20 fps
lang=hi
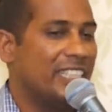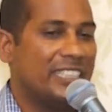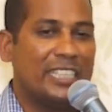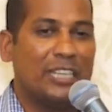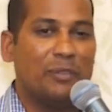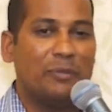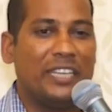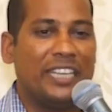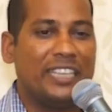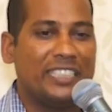
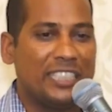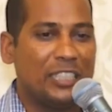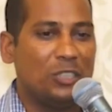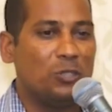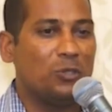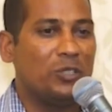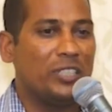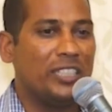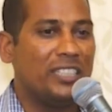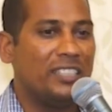जब ये
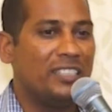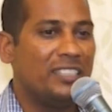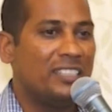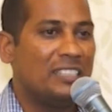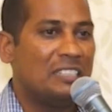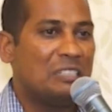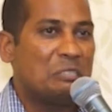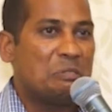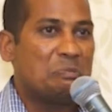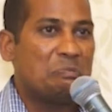चीज़ हुई
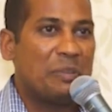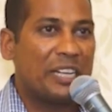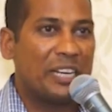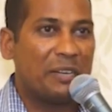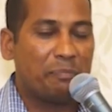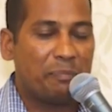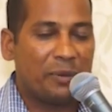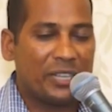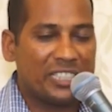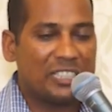मेरे
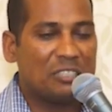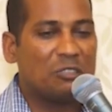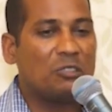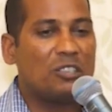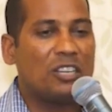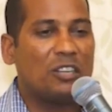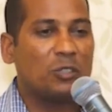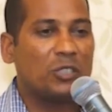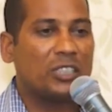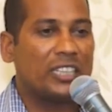प्रश्नों
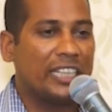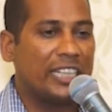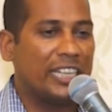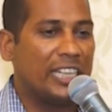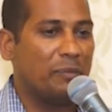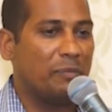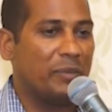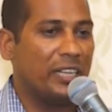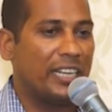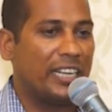का उत्तर
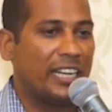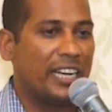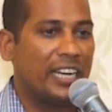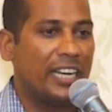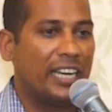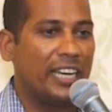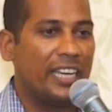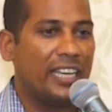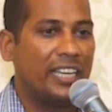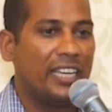नहीं मिल
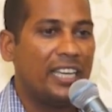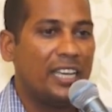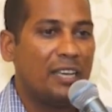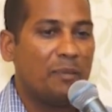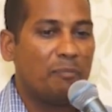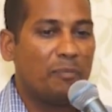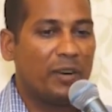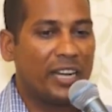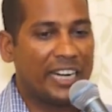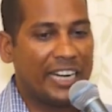रहा है
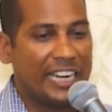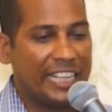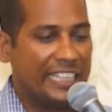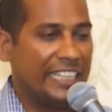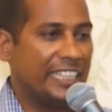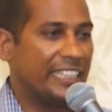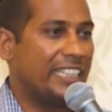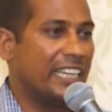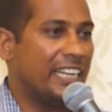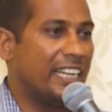मरने
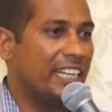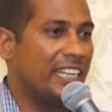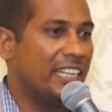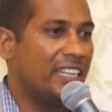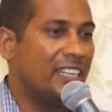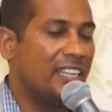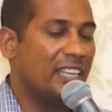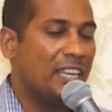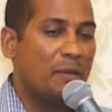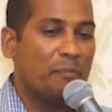देता नहीं
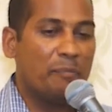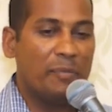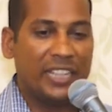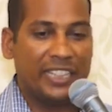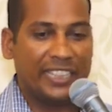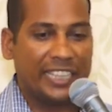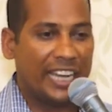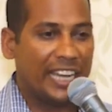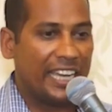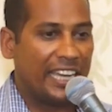
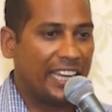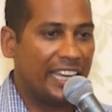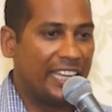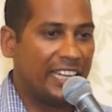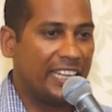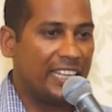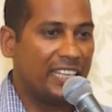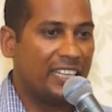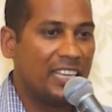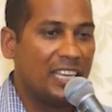मिलता है
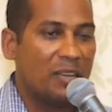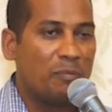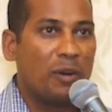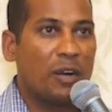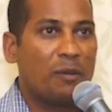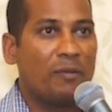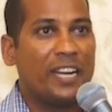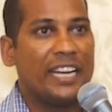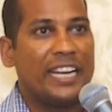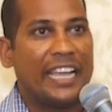नहीं
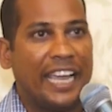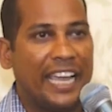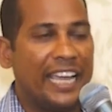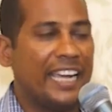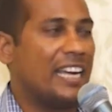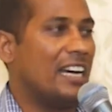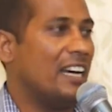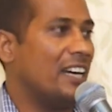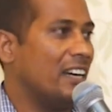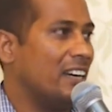भगवान है
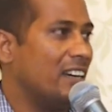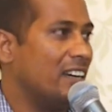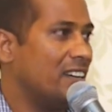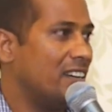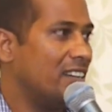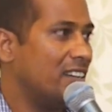कहाँ